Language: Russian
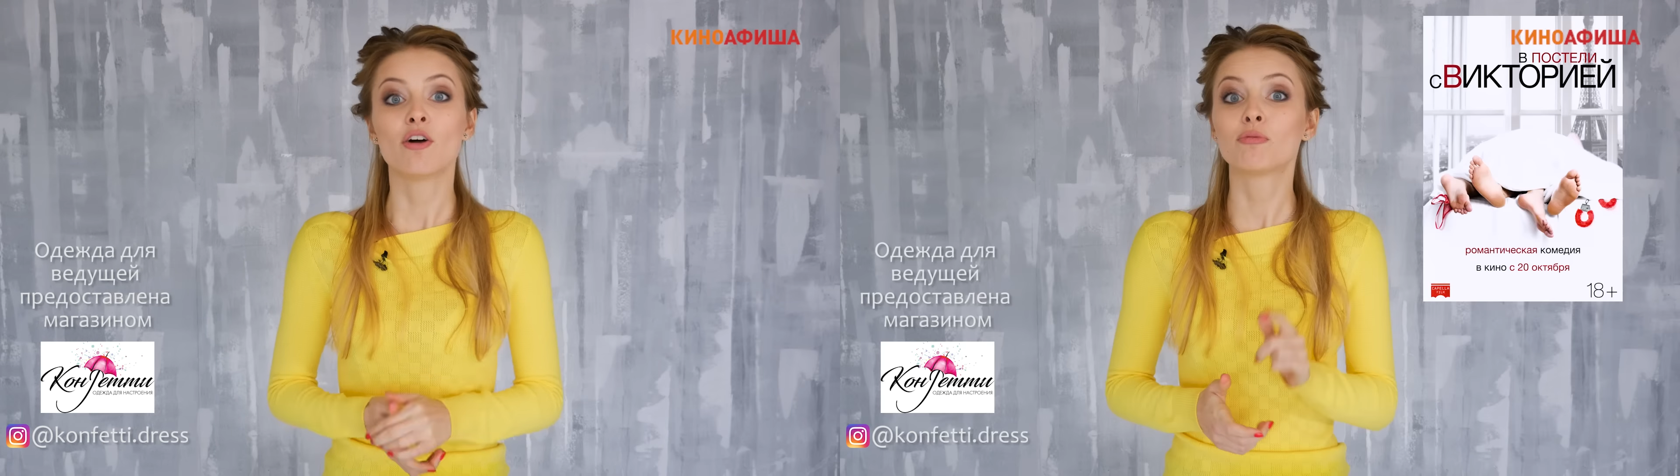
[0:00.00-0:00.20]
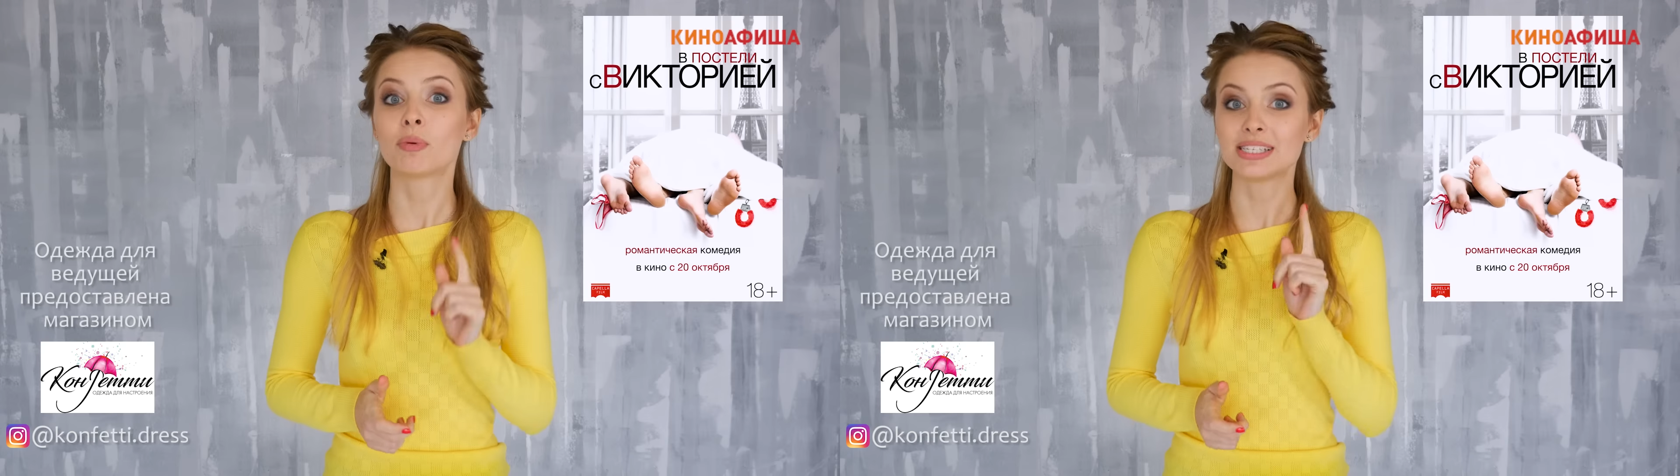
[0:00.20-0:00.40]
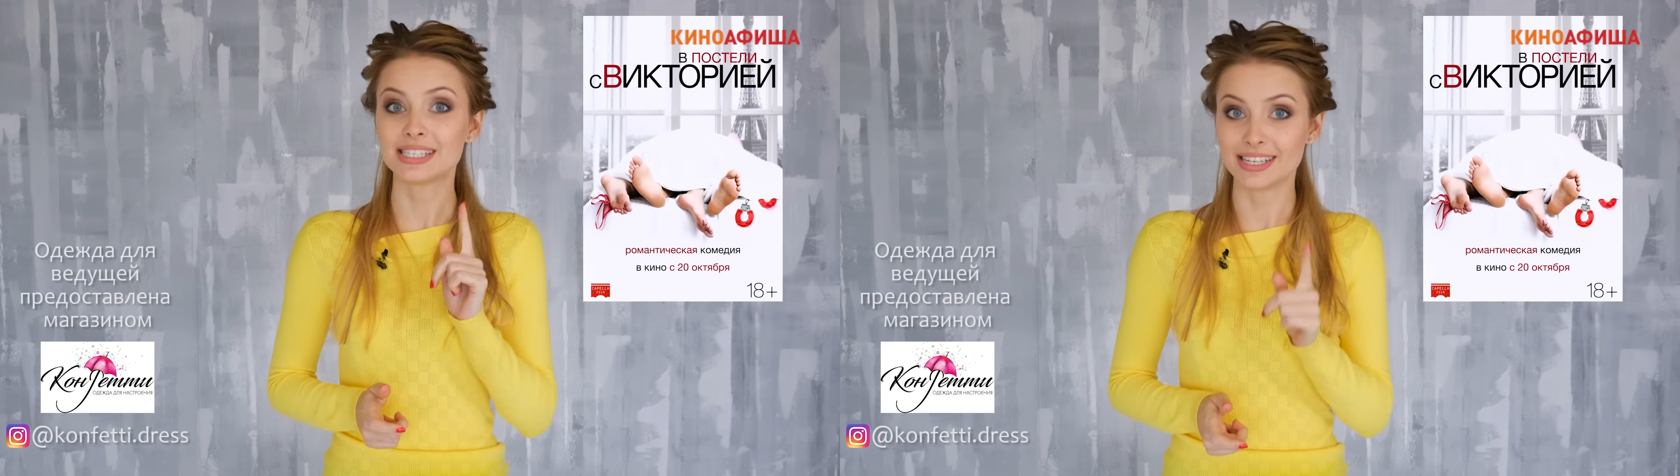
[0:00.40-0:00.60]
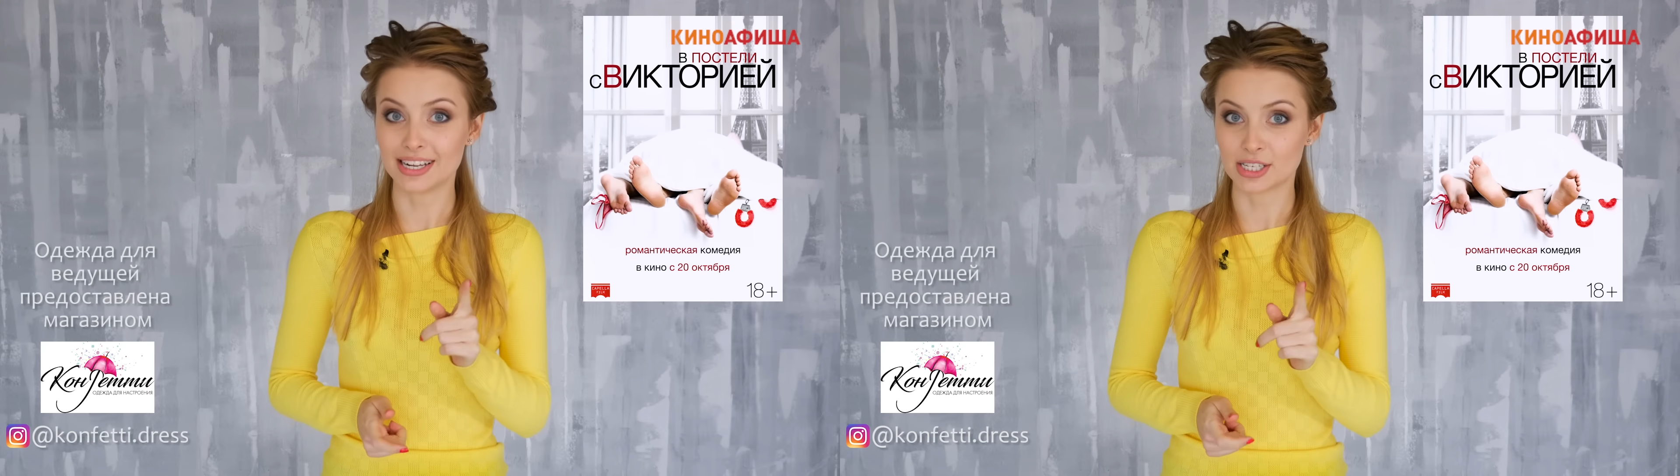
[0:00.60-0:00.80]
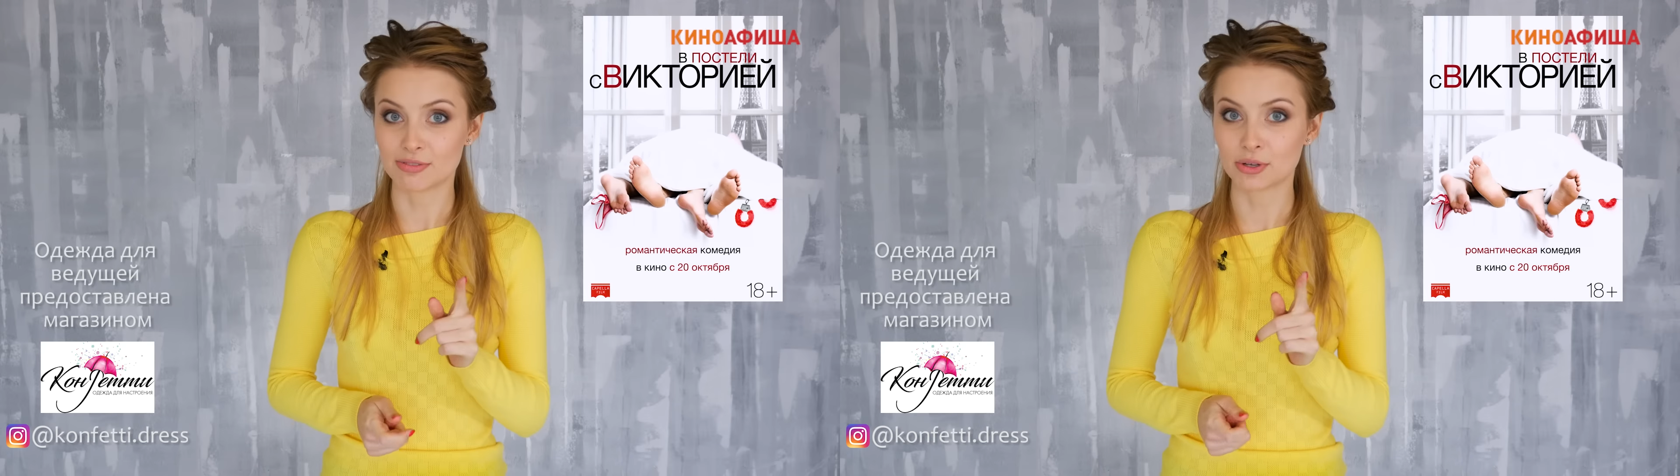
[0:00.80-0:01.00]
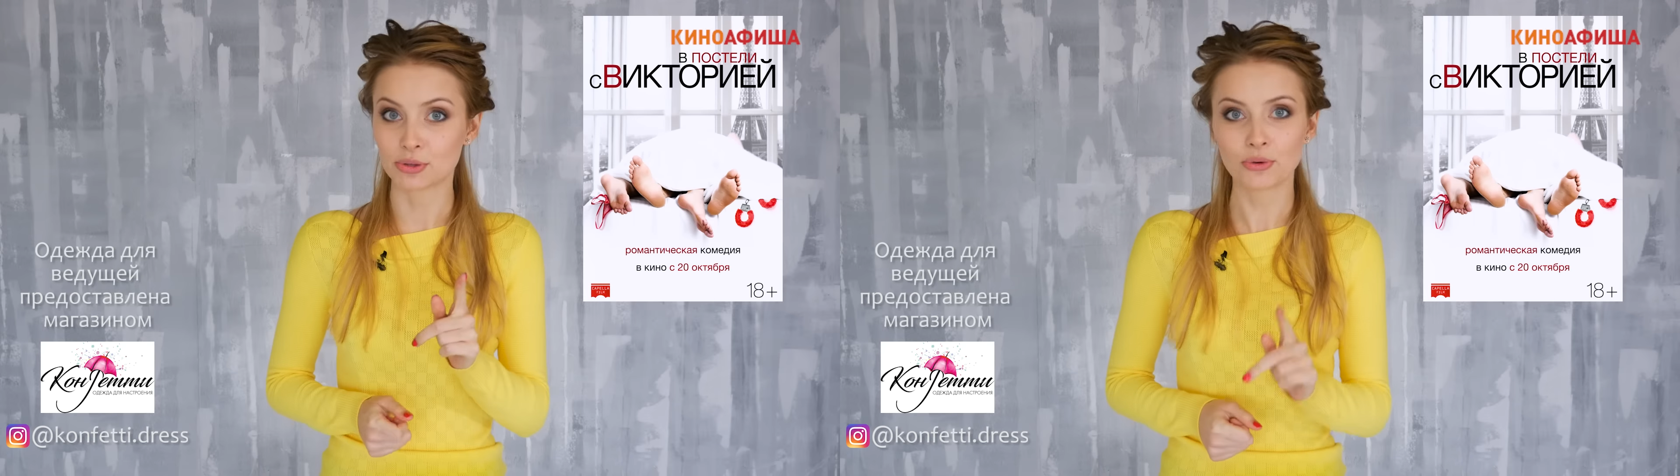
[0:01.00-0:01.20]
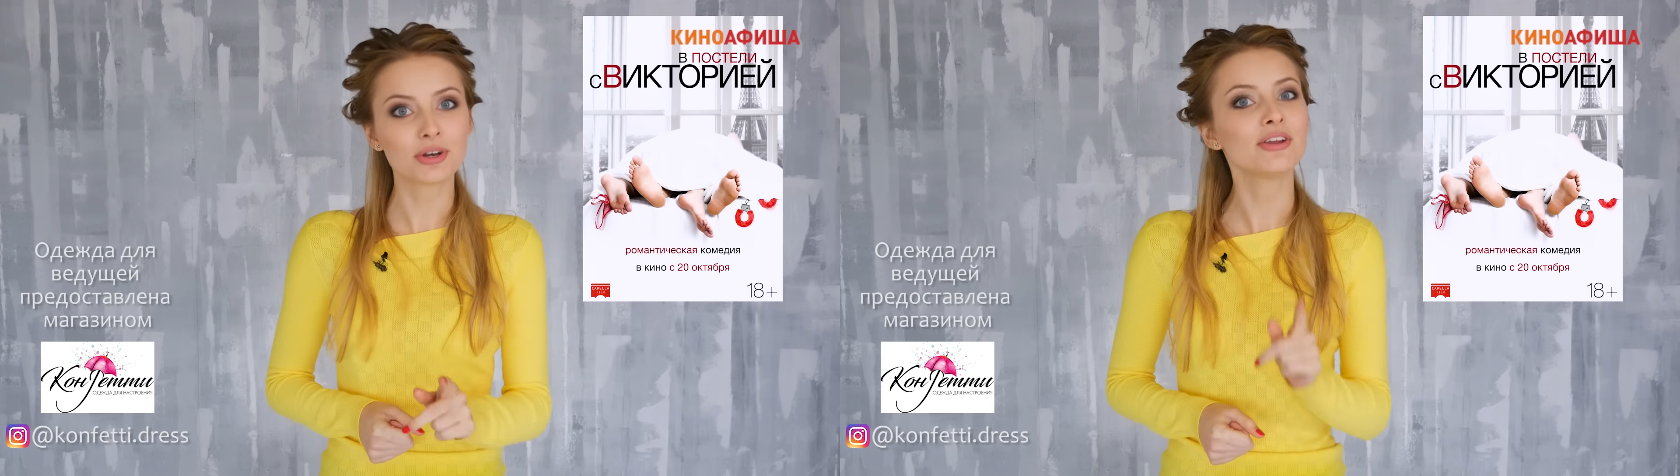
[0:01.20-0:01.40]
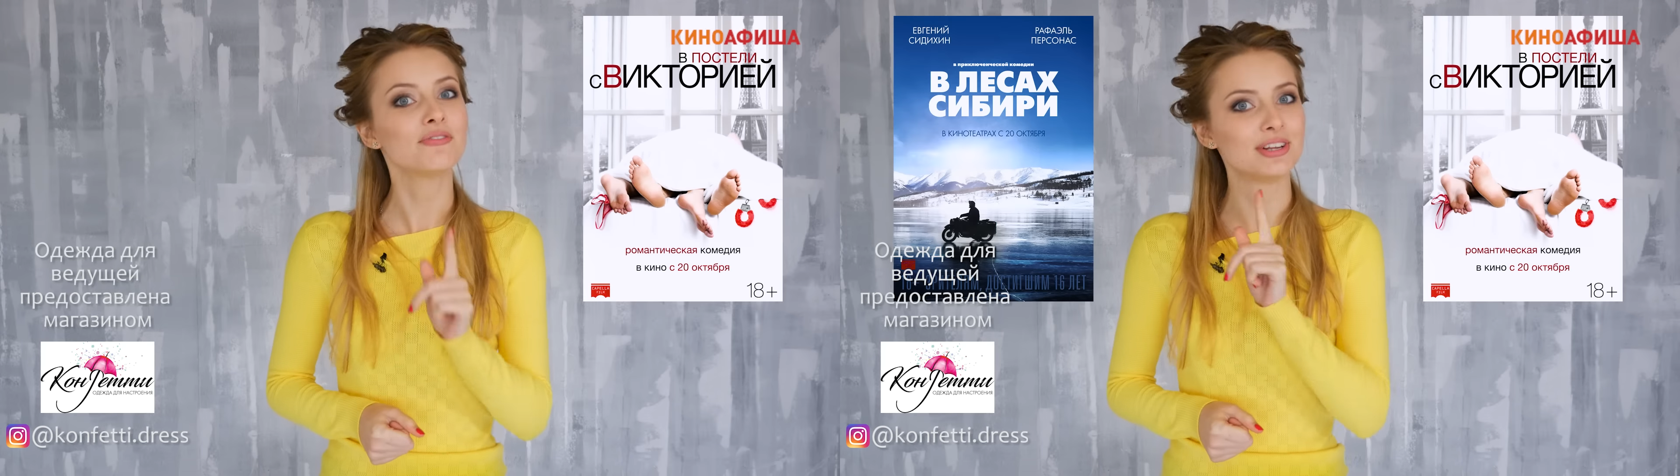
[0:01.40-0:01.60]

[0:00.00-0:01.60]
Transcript: «В постели с Викторией»